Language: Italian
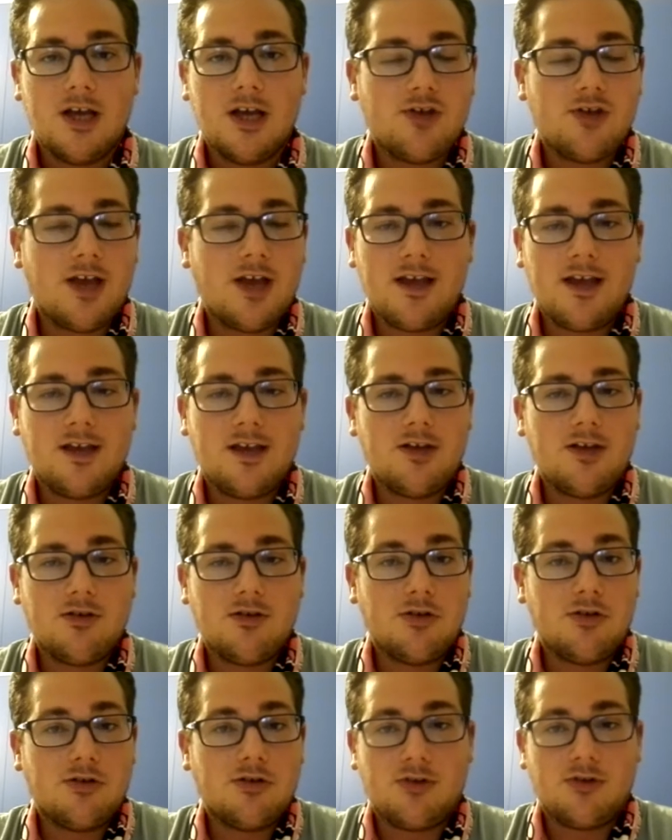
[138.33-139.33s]
Cioè, io,
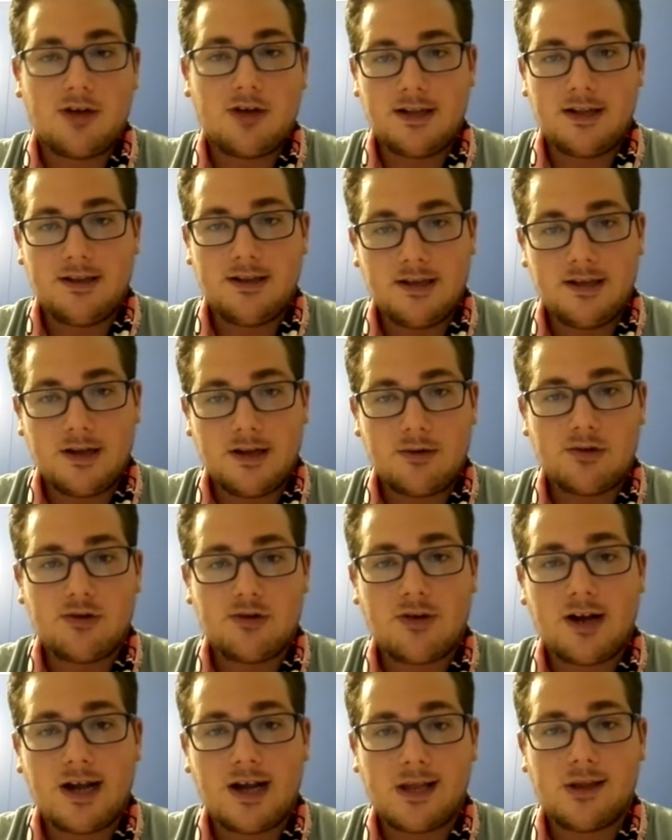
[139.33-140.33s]
io non so che dire.
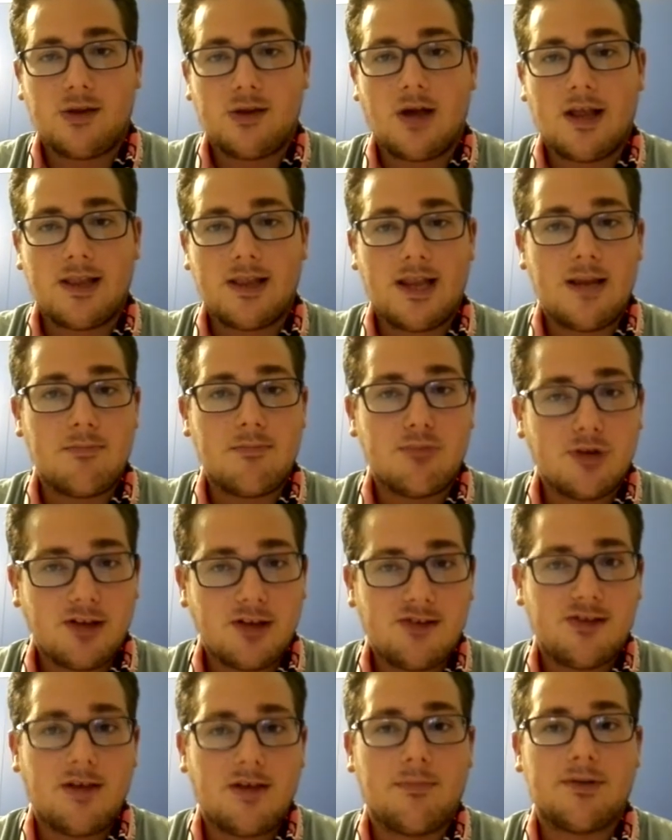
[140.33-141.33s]
Questo ragazzo ha delle
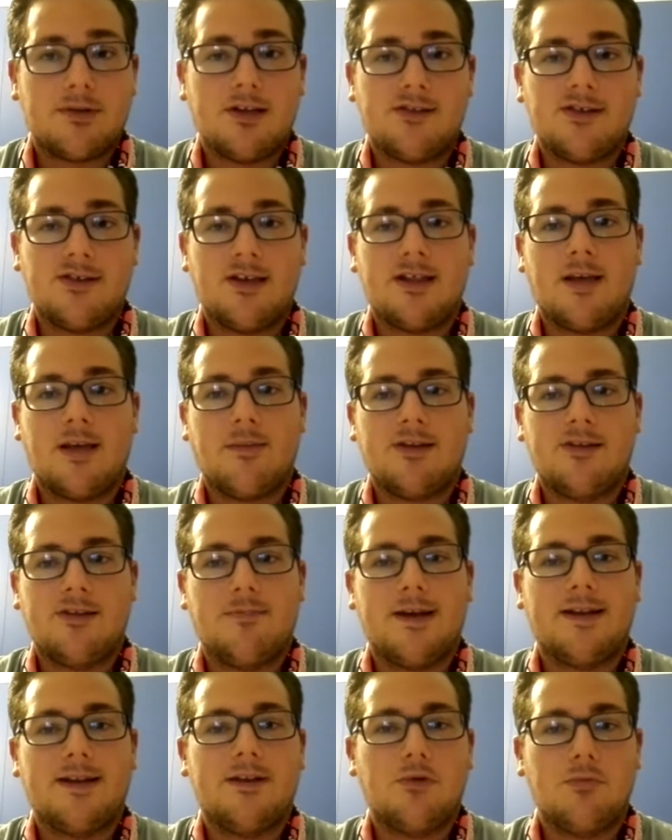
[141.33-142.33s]
buonissime potenzialità, ma si
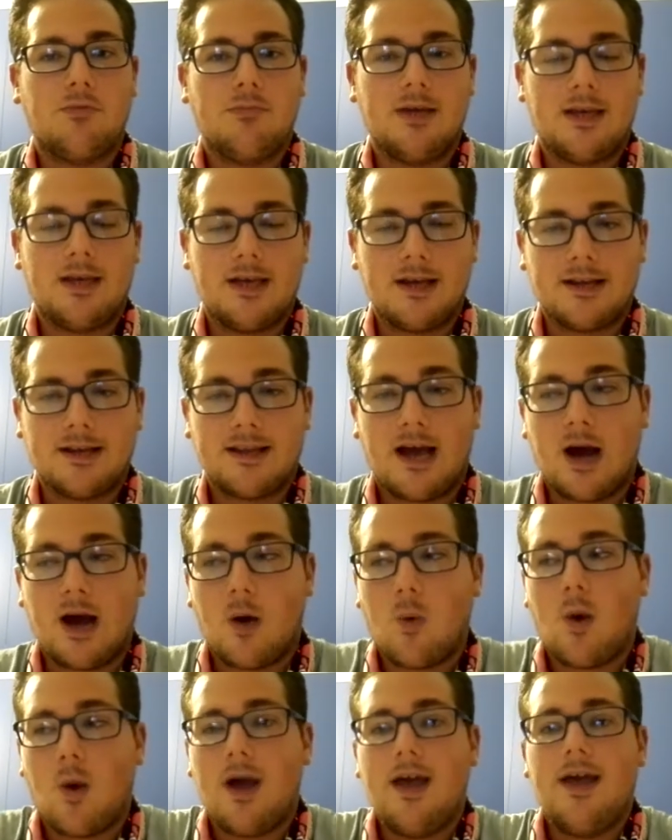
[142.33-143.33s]
perde in un bicchiere
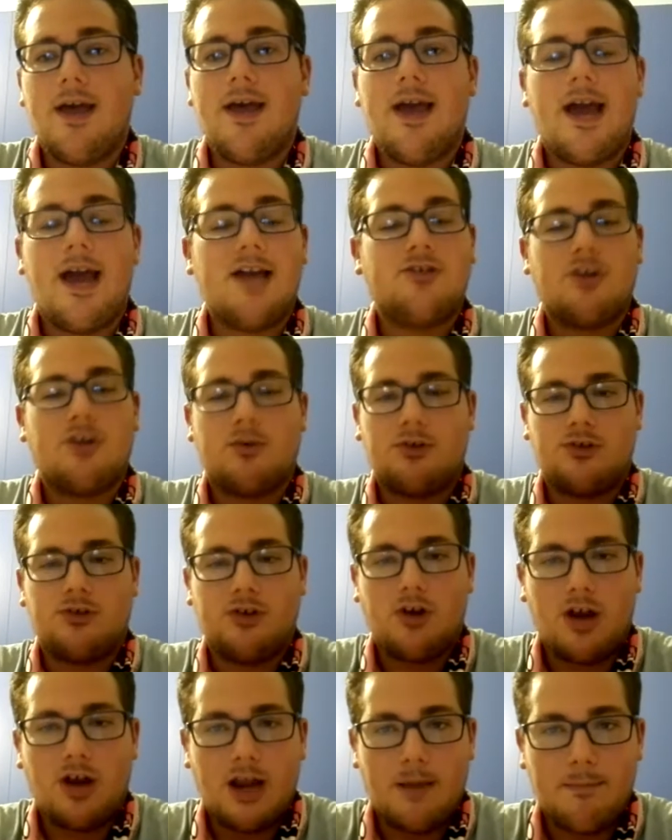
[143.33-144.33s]
d'acqua. E già
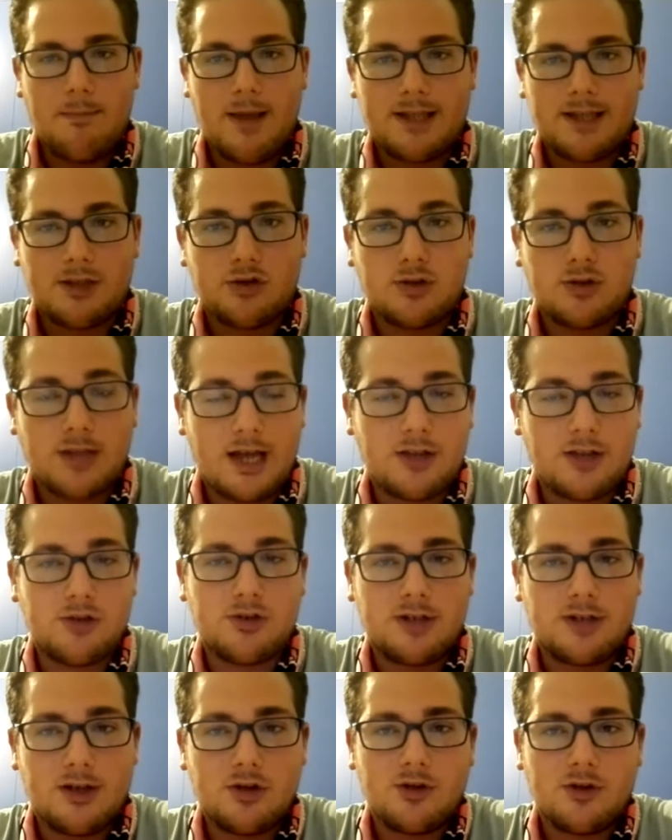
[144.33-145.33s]
questo gol a me ha dato
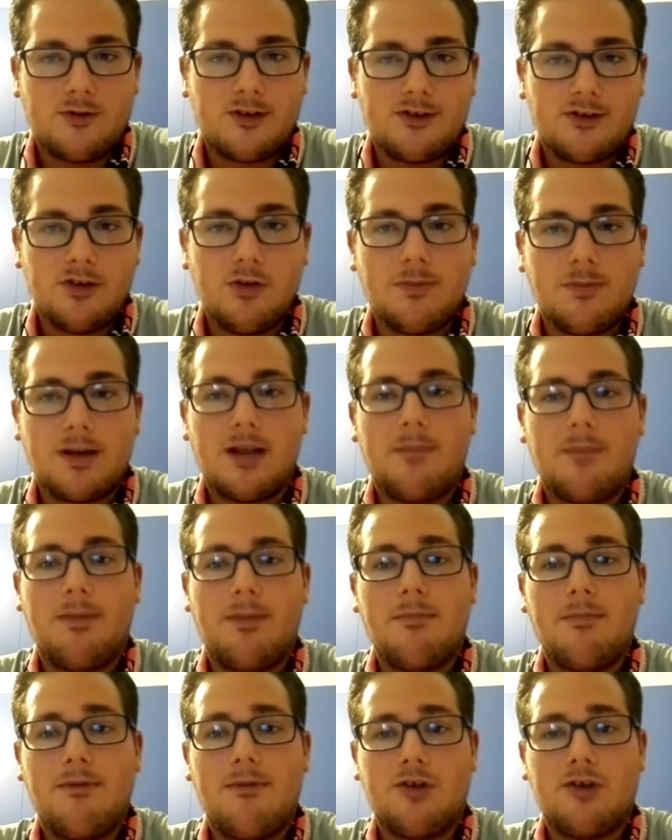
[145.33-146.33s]
tanto, tanto fastidio. Perché il
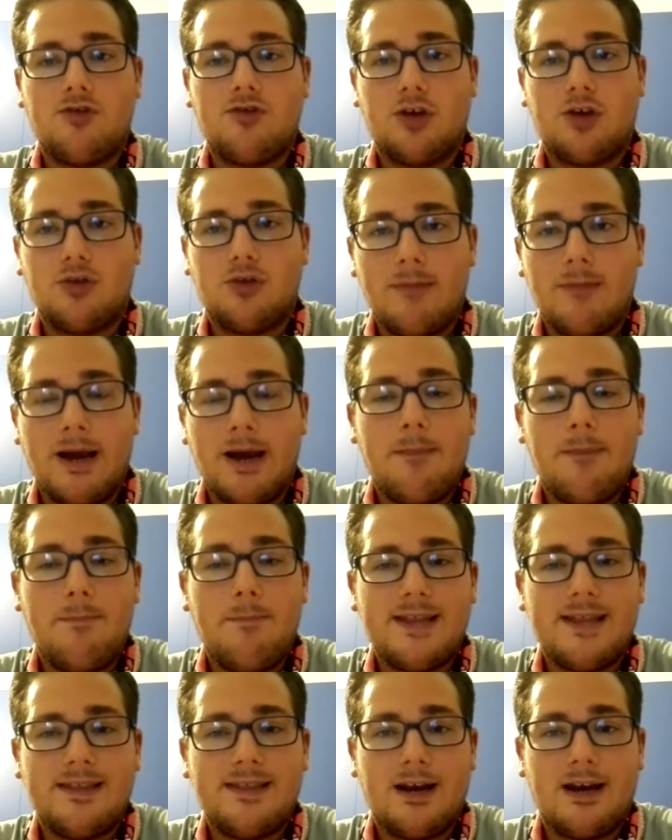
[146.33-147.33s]
problema aveva giocato bene. E
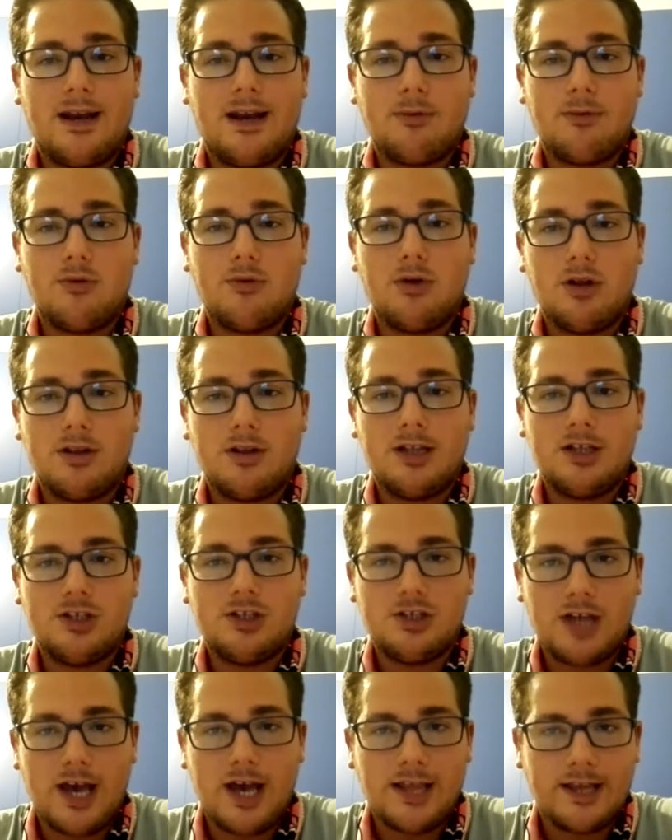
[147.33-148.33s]
perderla per un gol del
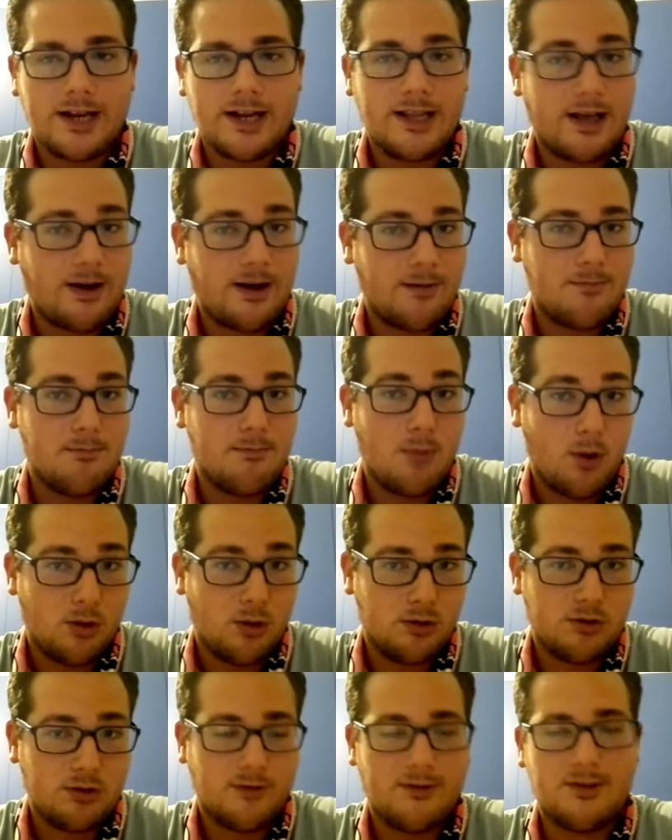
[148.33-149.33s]
genere dà
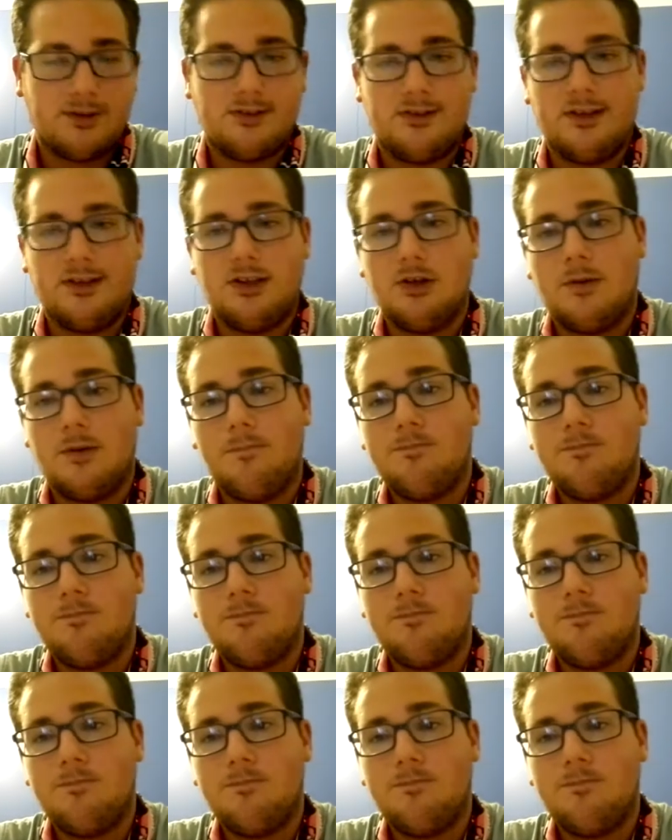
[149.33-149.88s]
molto fastidio.